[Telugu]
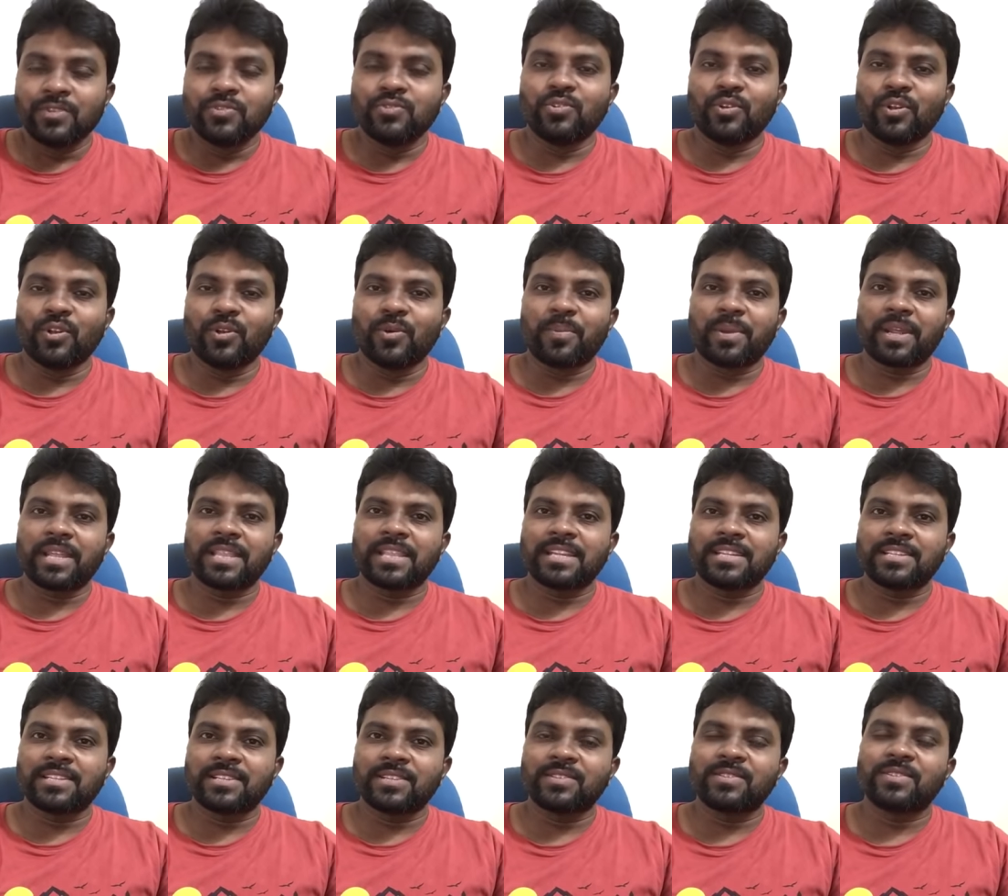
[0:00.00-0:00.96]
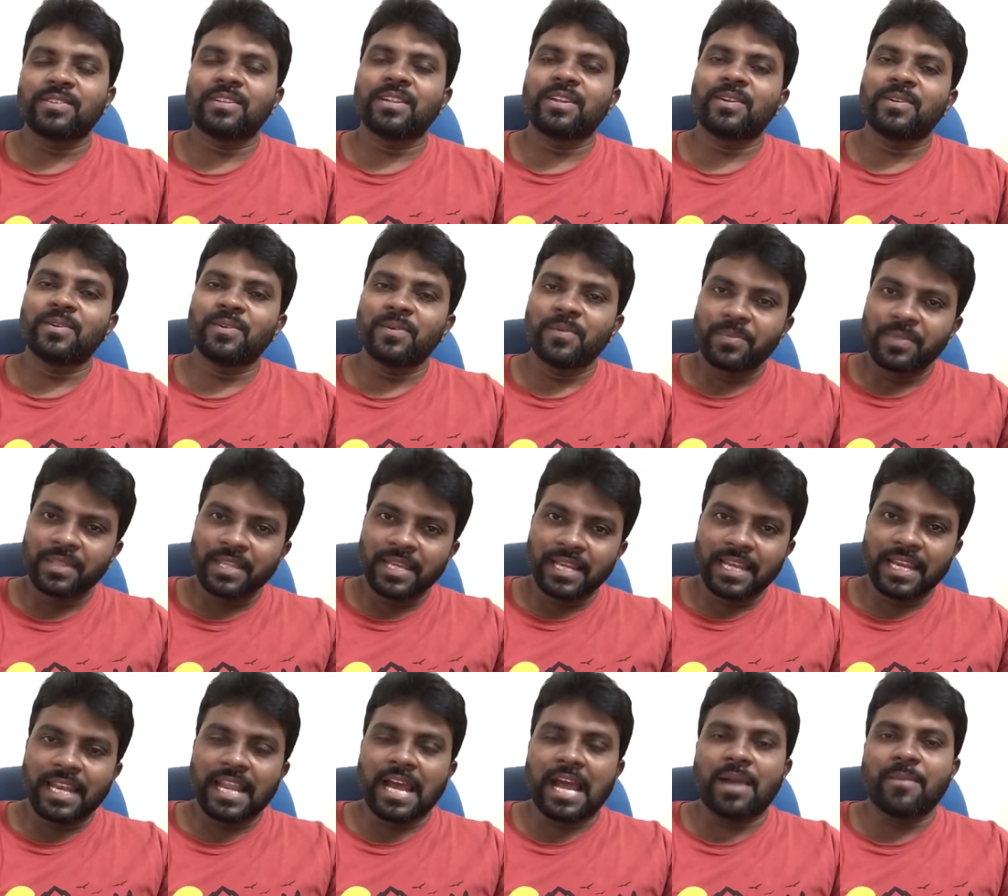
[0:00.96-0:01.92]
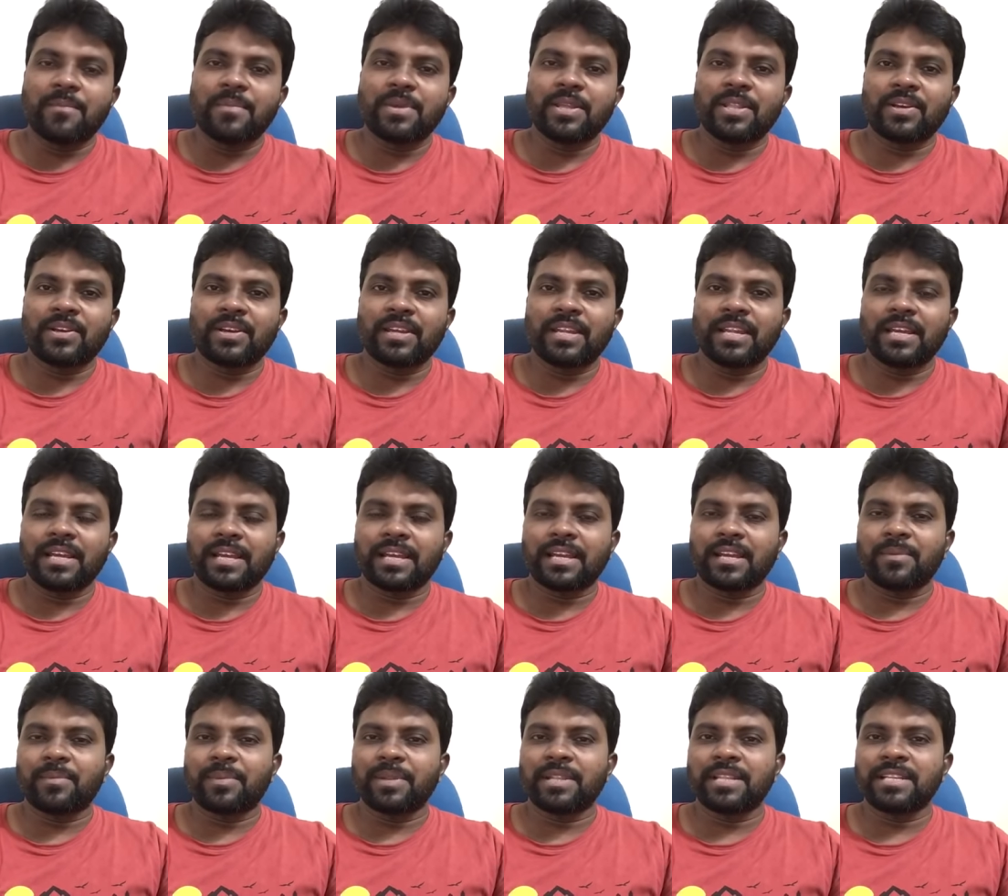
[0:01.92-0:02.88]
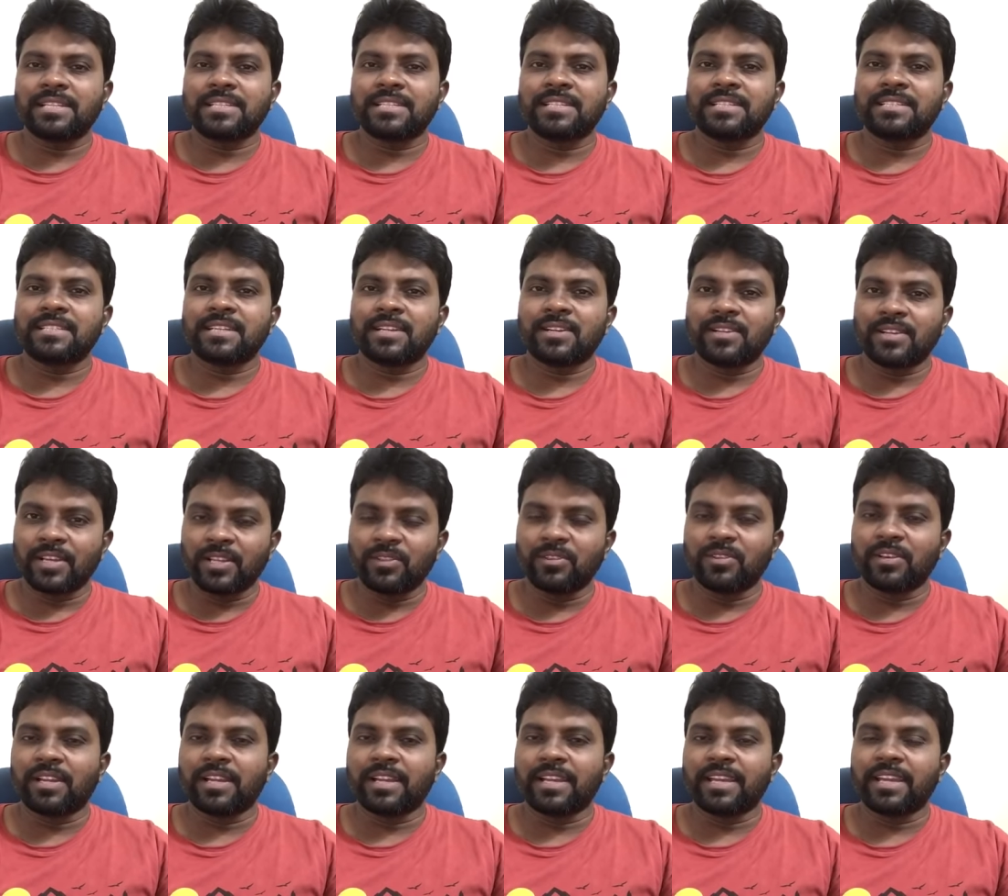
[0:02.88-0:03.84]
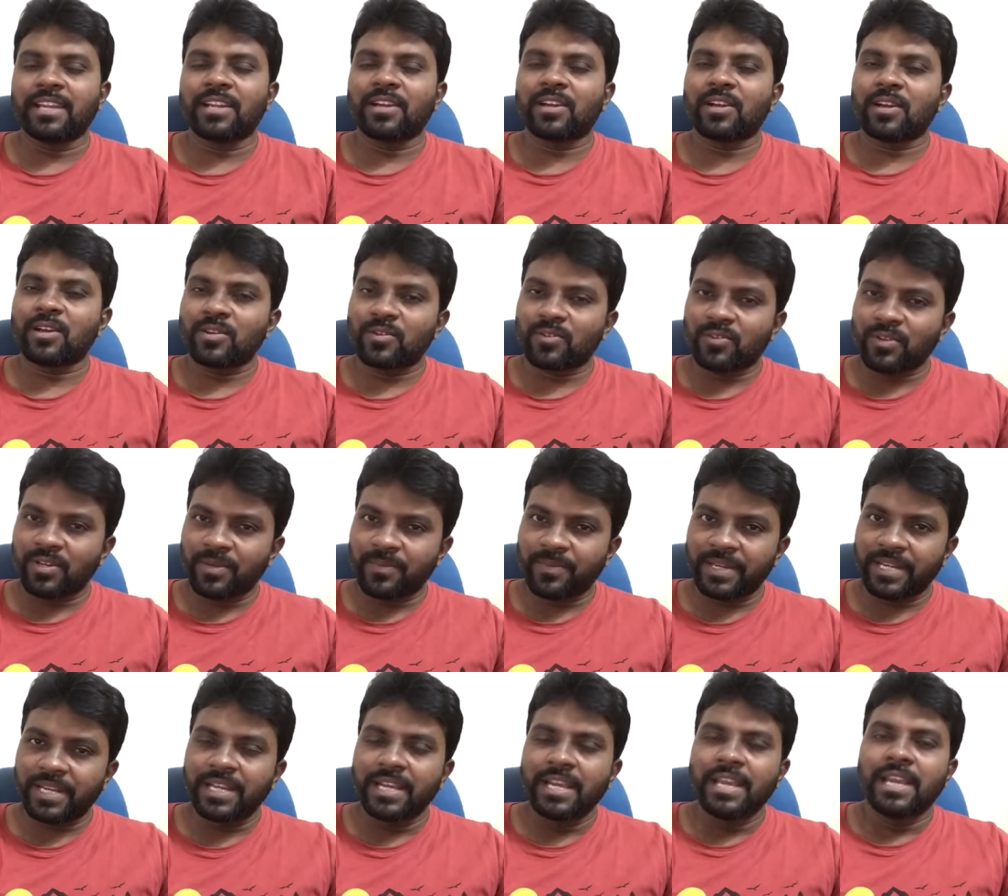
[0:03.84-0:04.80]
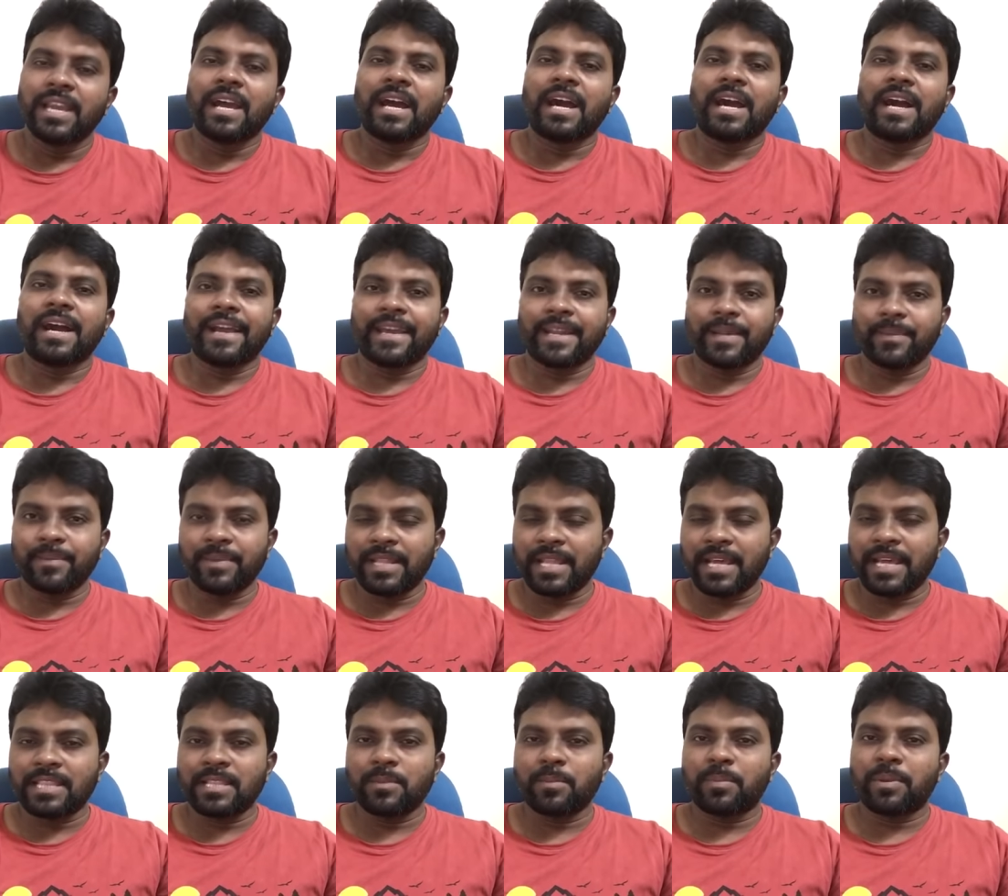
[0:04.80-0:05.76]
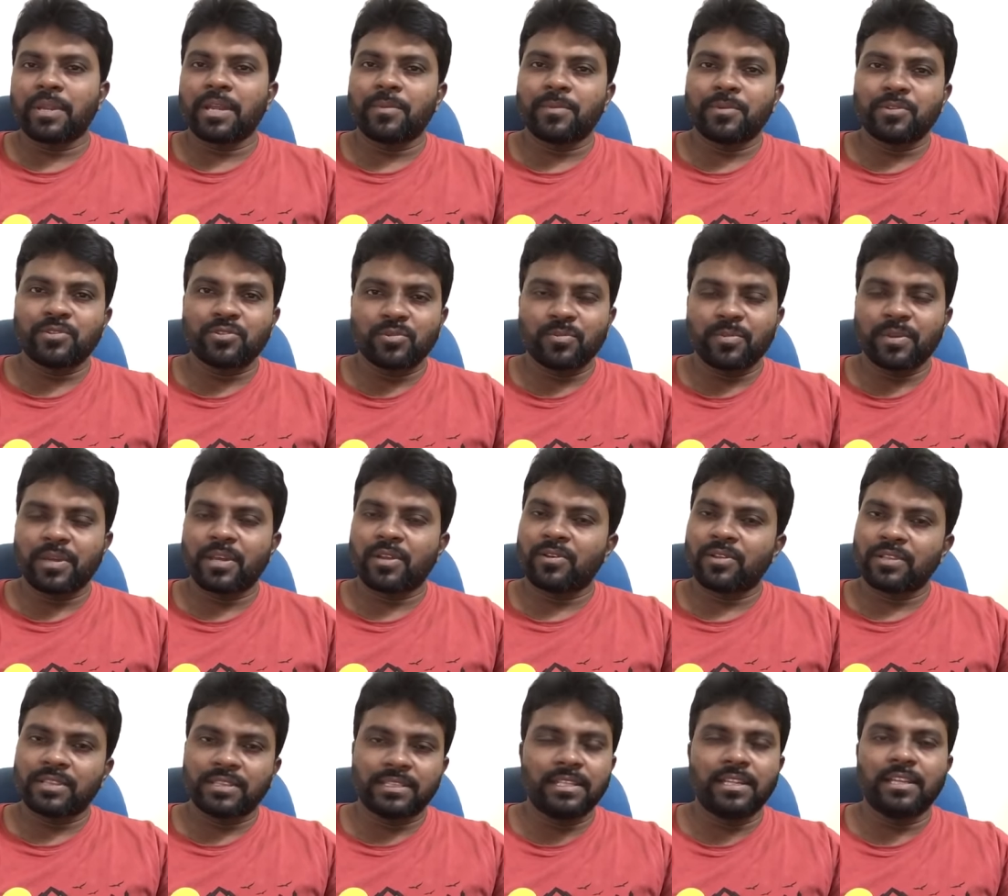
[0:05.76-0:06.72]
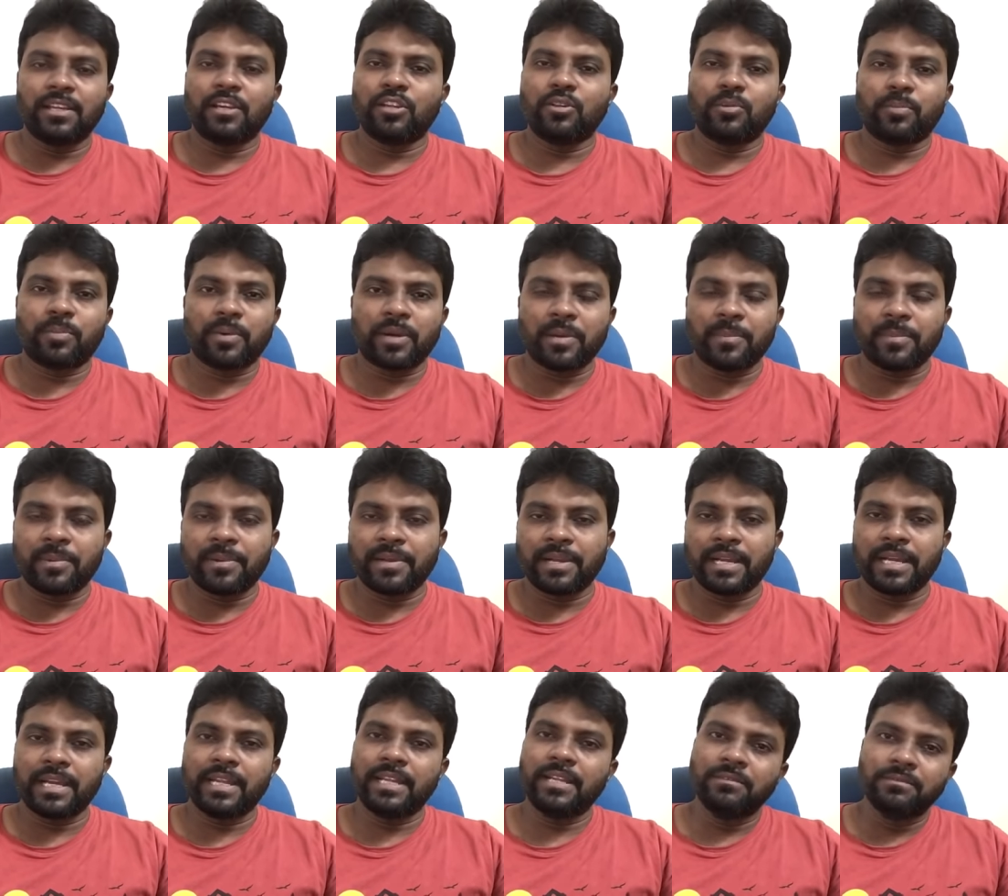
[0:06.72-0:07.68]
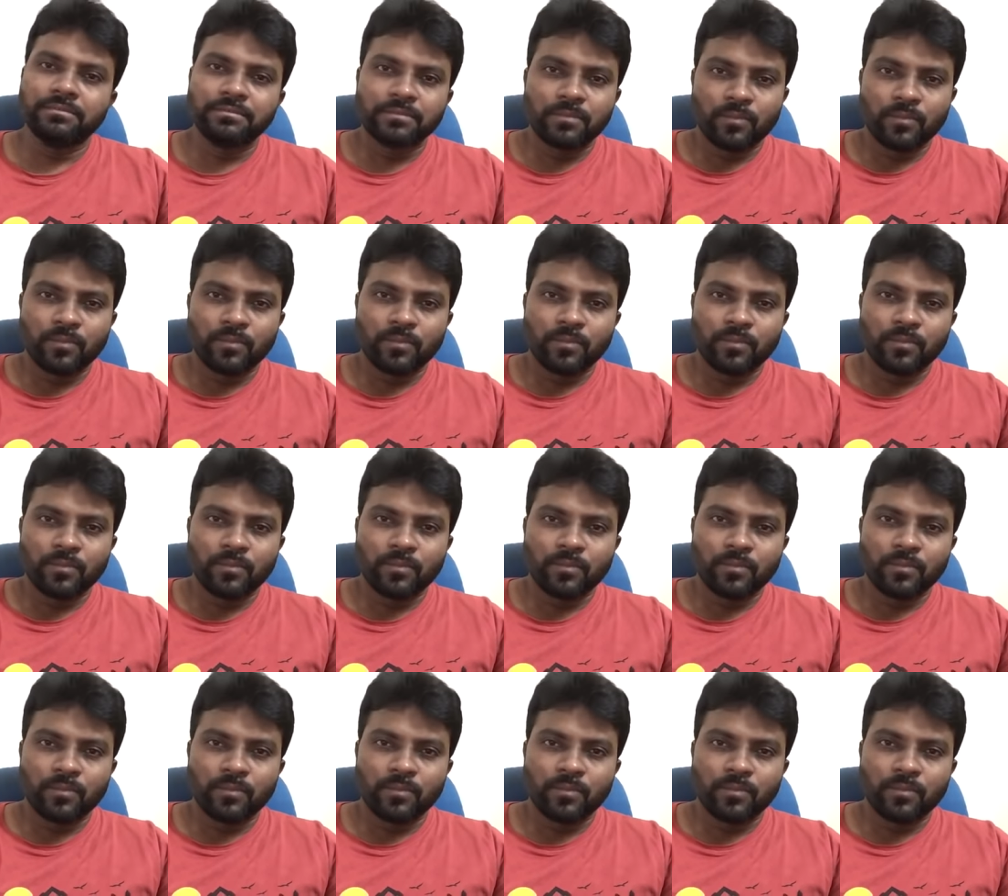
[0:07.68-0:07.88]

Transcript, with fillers: జులుం ప్రదర్శిస్తున్నాడు నా మీద కదా ఎక్కడ ప్రదర్శిస్తాడో ఎందుకు ఈయనకు అనుకొని మరి ఆయన మీద అతి ప్రేమ చూపారో తెలియదు పాపం కానీ